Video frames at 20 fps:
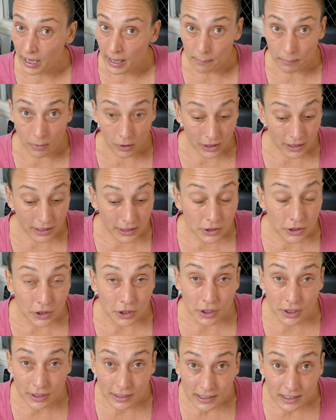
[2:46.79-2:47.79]
é
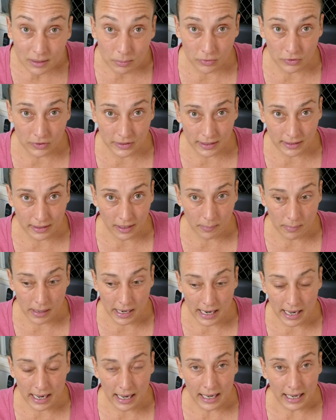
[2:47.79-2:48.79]
importantíssimo você
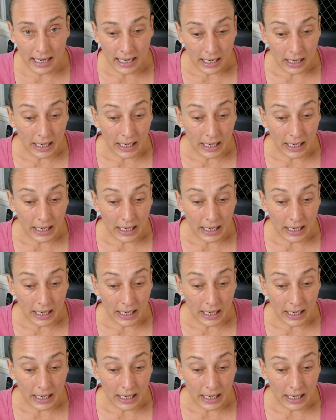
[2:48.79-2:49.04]
trabalhar